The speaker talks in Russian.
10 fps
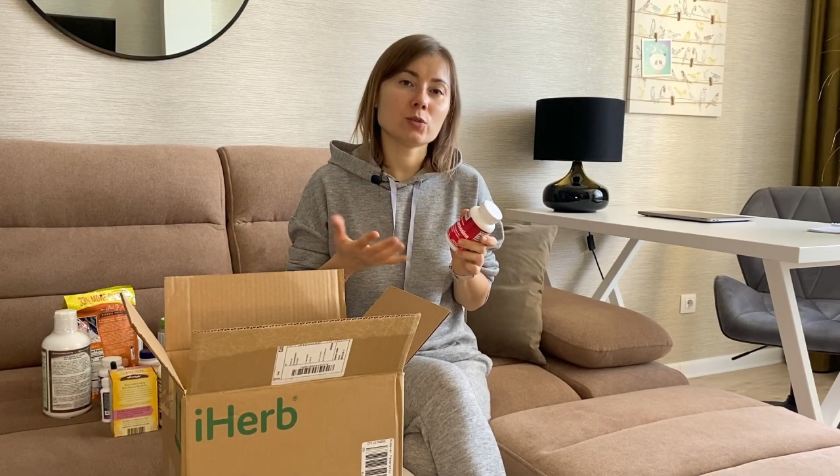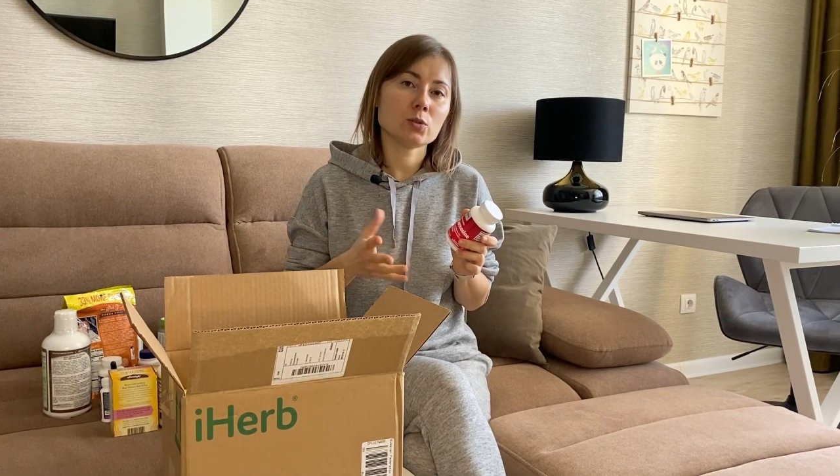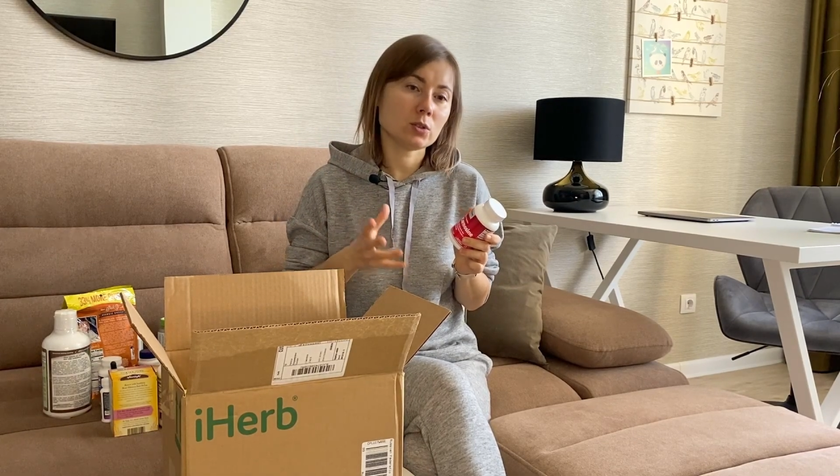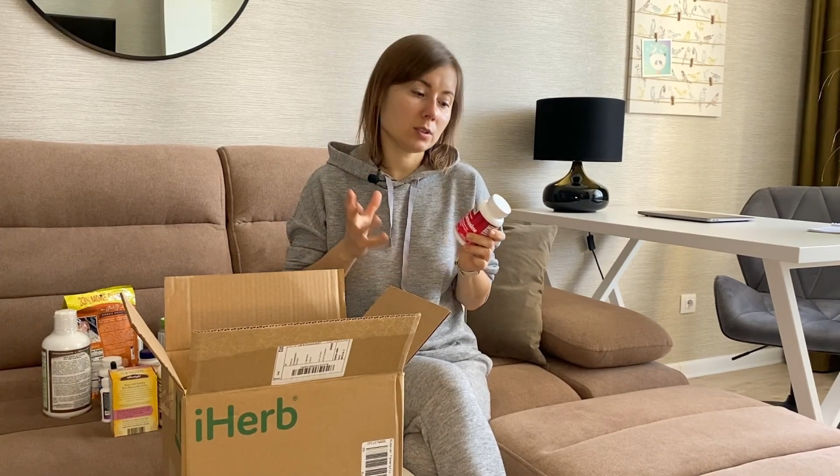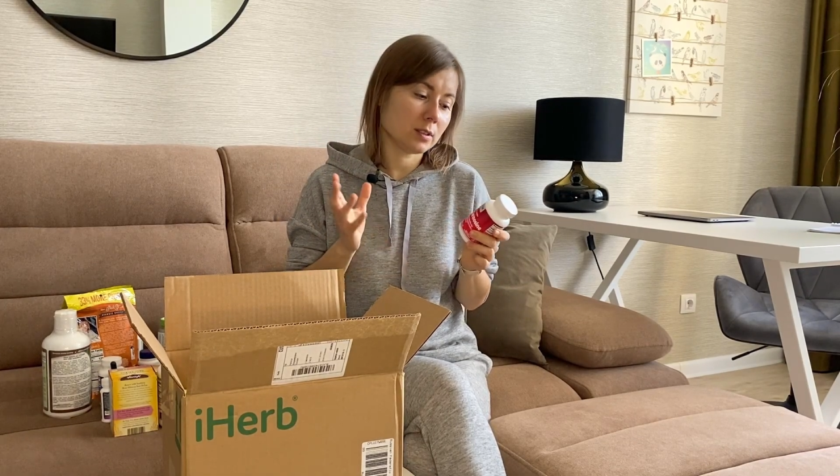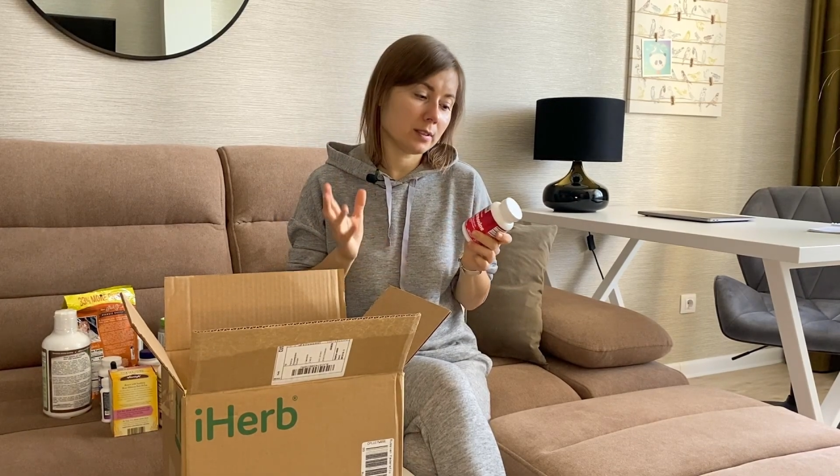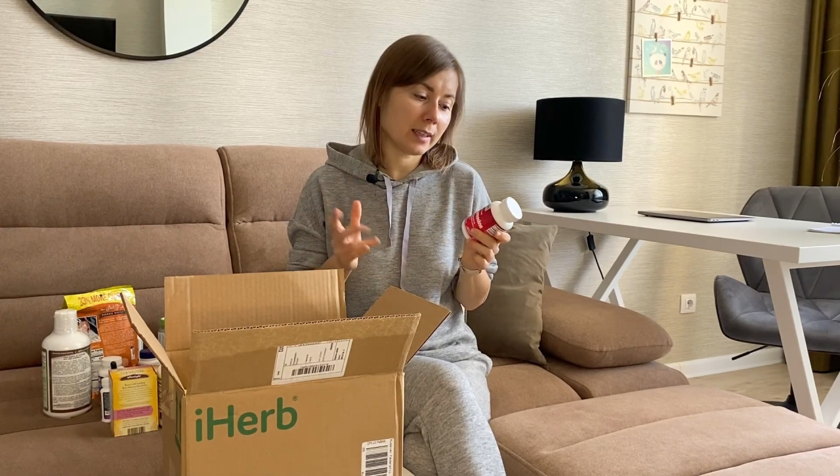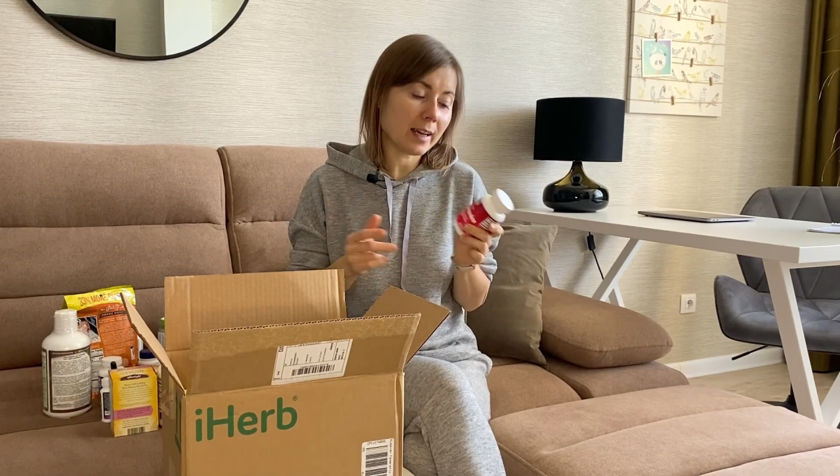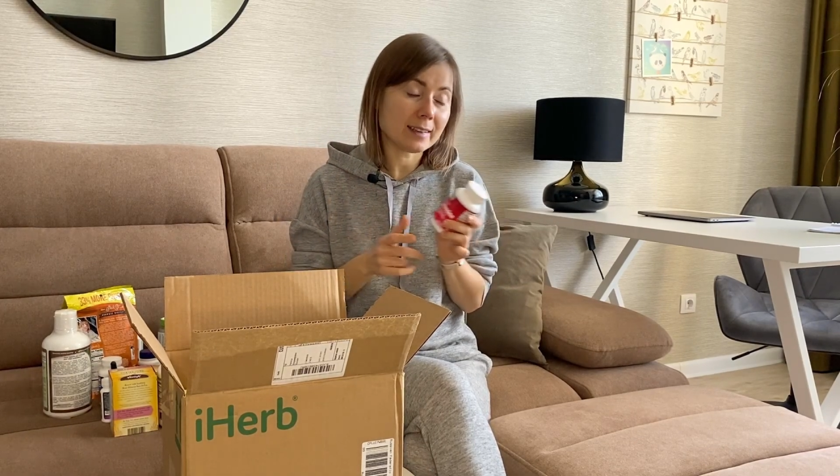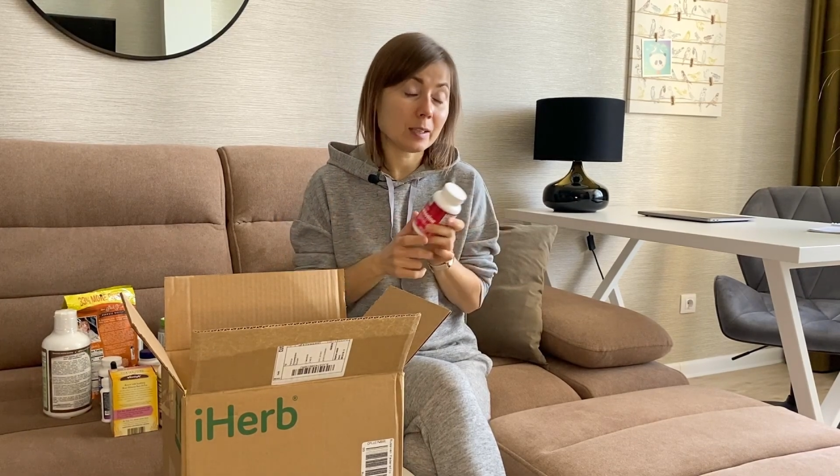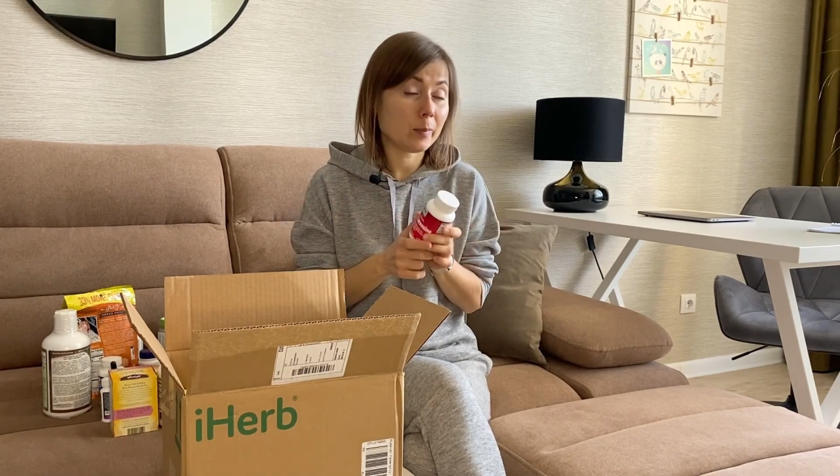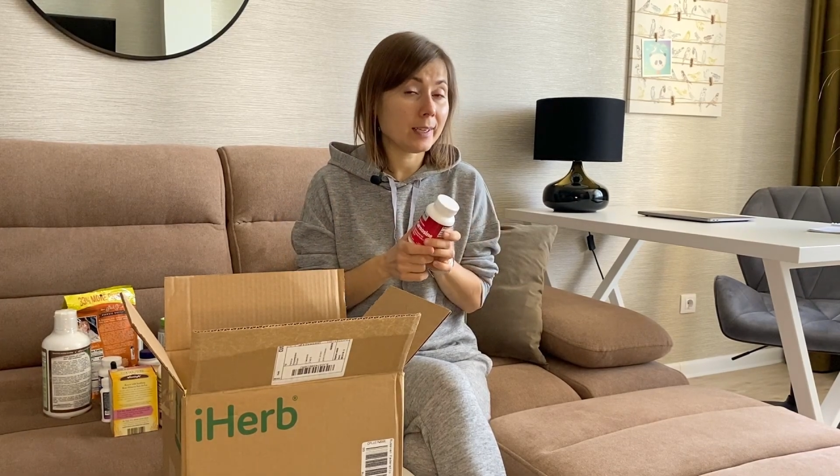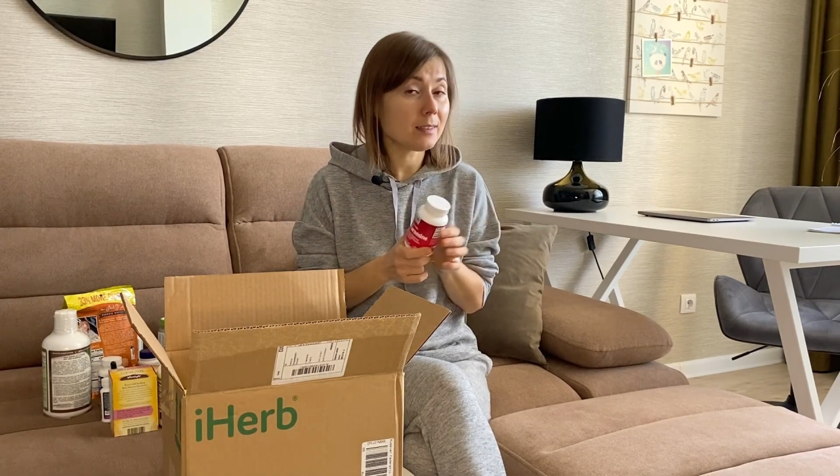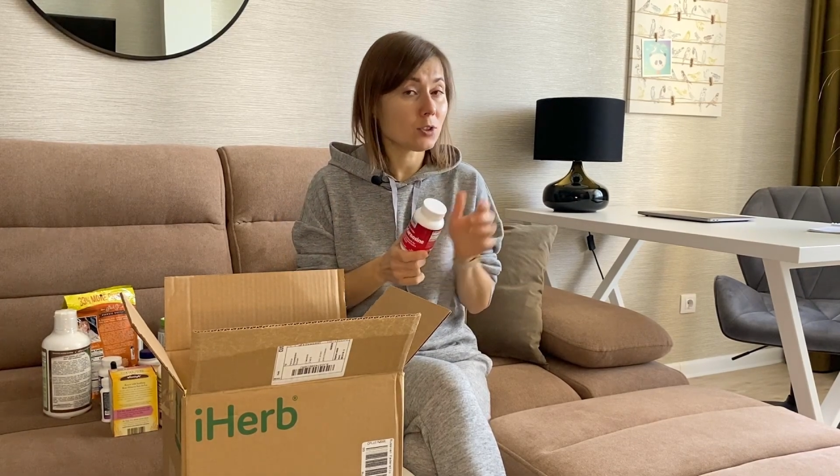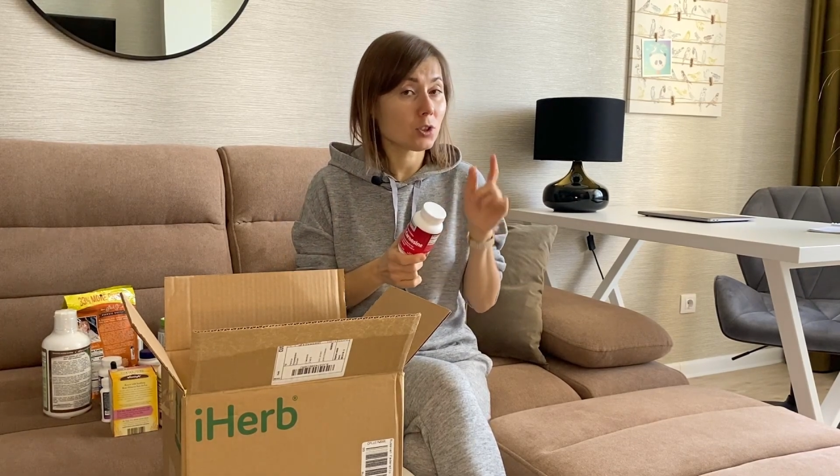то есть э, такая
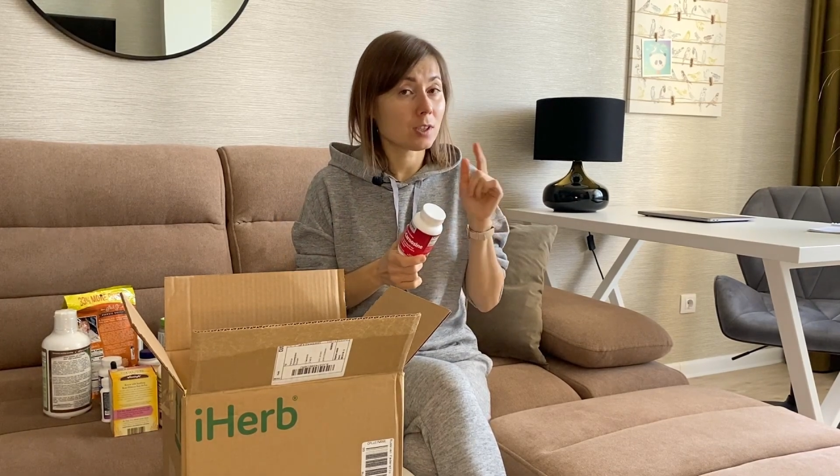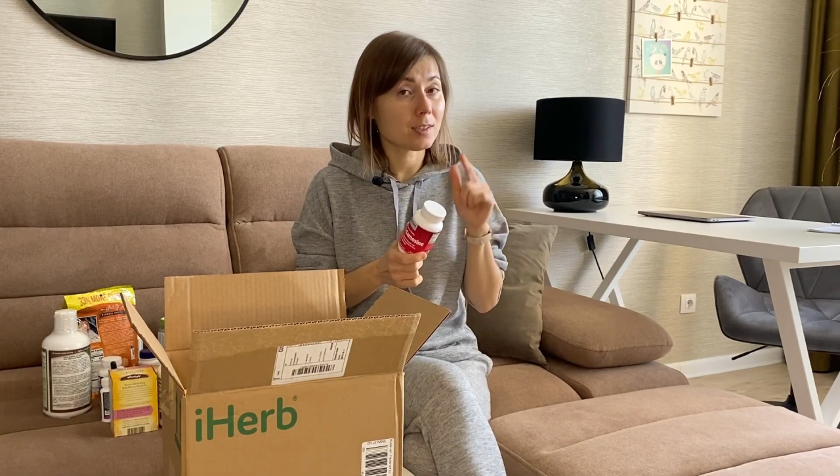таблеточка